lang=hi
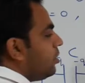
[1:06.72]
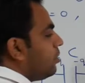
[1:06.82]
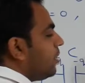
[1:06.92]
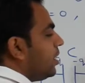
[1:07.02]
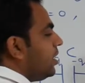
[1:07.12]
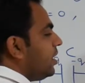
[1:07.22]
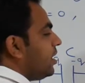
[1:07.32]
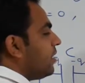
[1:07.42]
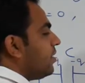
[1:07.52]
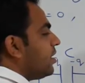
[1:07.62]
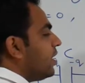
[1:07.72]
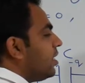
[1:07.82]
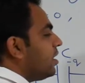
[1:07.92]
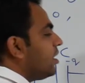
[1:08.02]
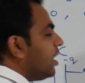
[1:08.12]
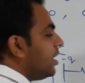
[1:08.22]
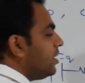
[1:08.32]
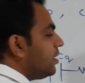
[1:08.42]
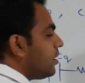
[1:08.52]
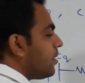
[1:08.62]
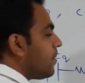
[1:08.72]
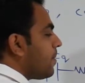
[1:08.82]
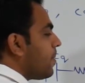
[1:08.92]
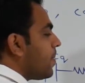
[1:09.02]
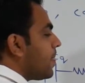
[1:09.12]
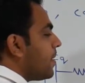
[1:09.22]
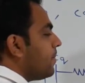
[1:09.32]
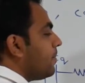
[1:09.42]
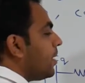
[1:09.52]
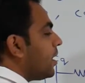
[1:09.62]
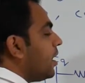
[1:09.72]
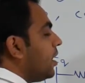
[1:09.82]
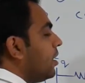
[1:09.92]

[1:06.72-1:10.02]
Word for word: क्यू बाई डी टी क्या बन गया आई पक्का